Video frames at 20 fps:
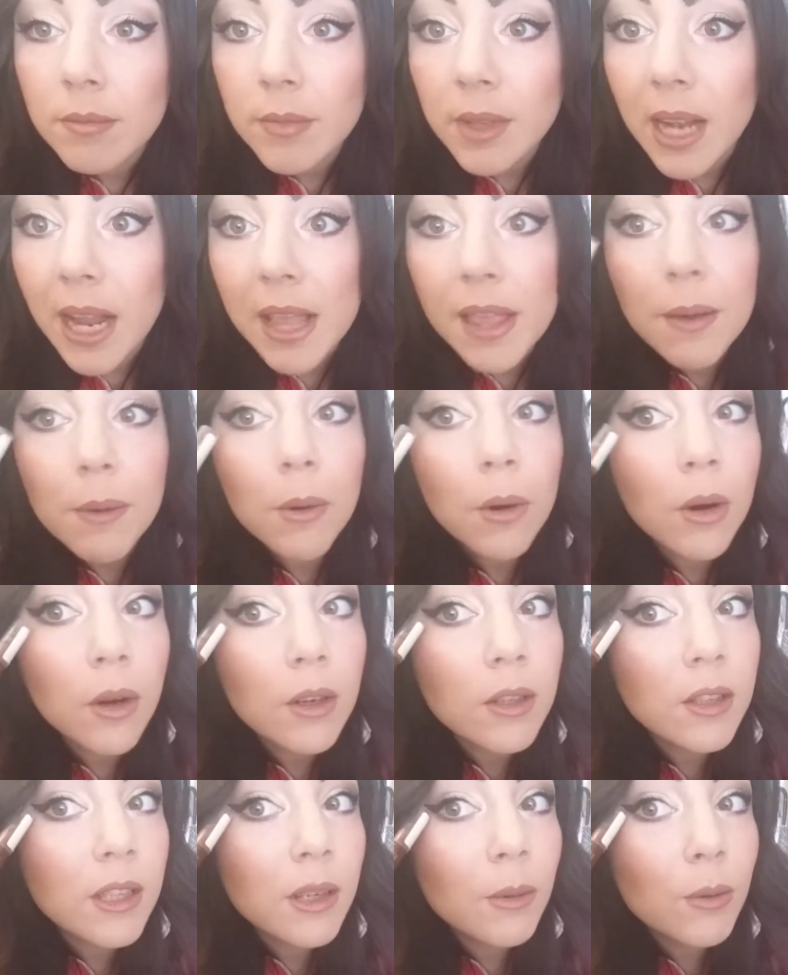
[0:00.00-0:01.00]
Le
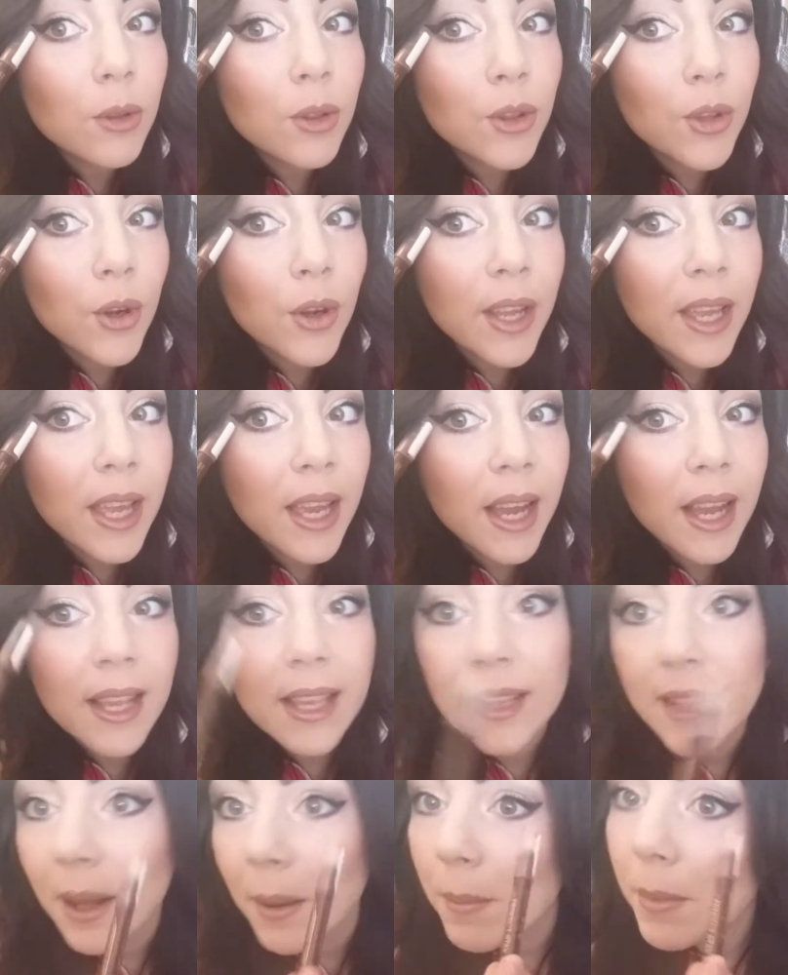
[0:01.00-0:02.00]
llevo, llevo un toque
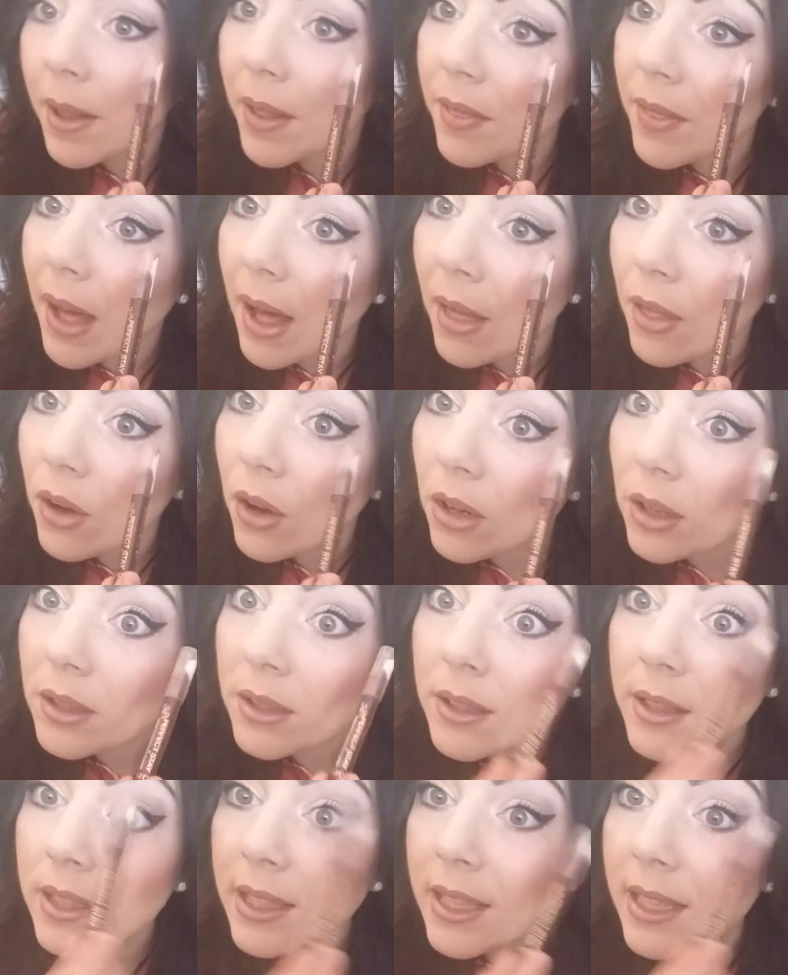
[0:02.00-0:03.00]
aquí también dado
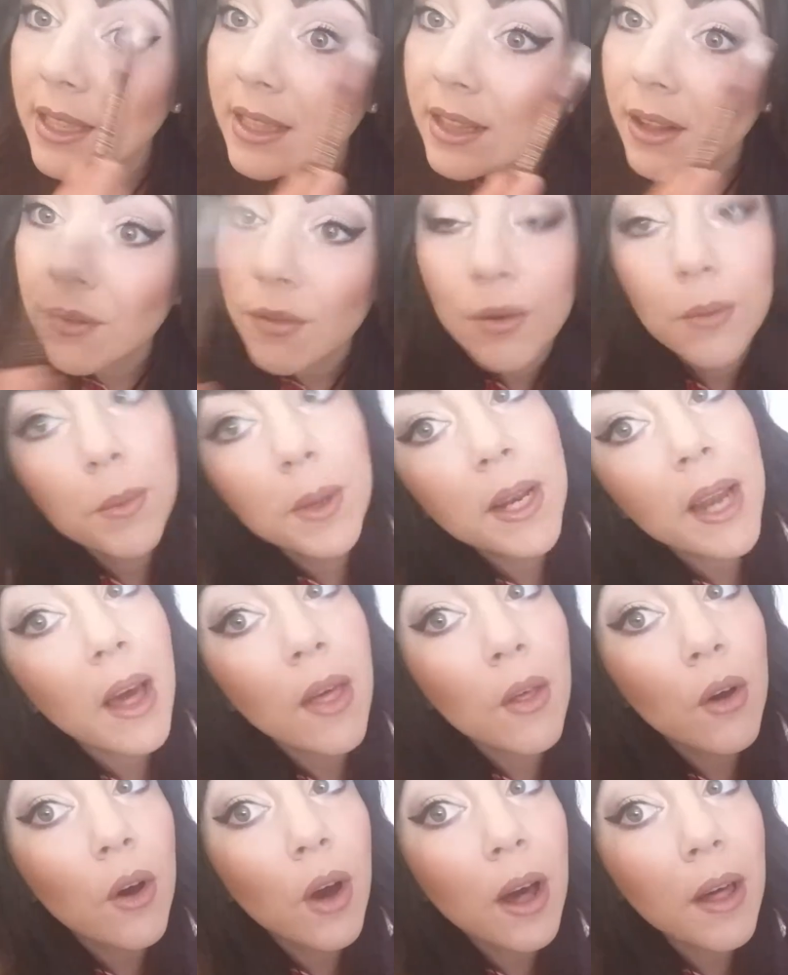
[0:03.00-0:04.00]
y
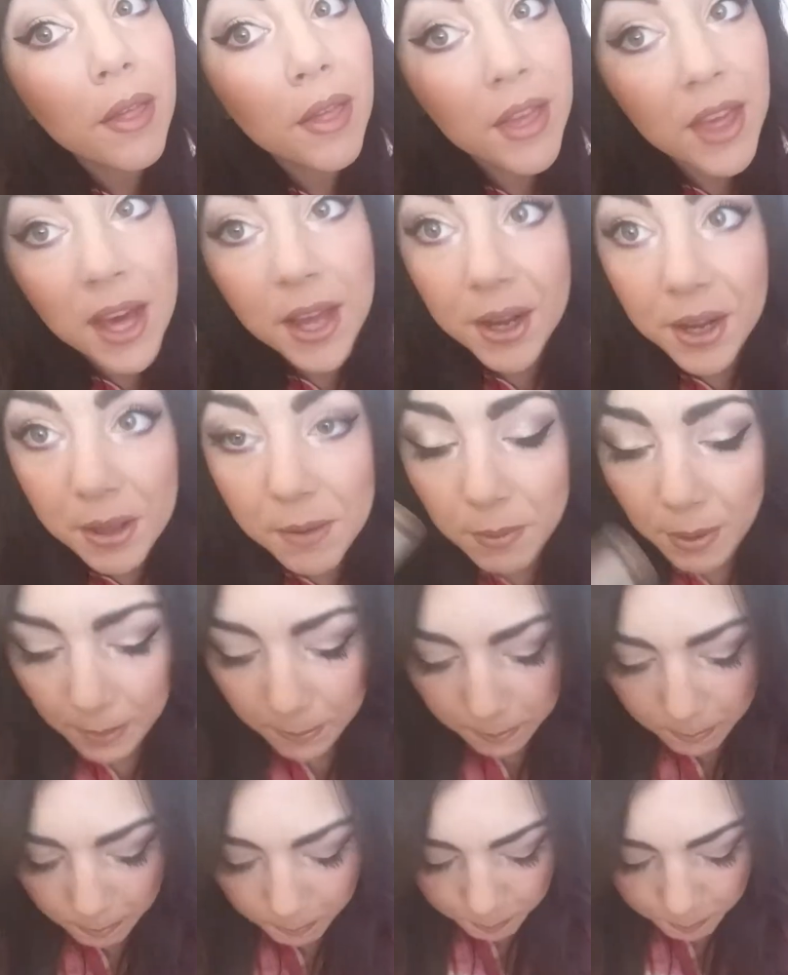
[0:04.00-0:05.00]
difuminado hacia arriba.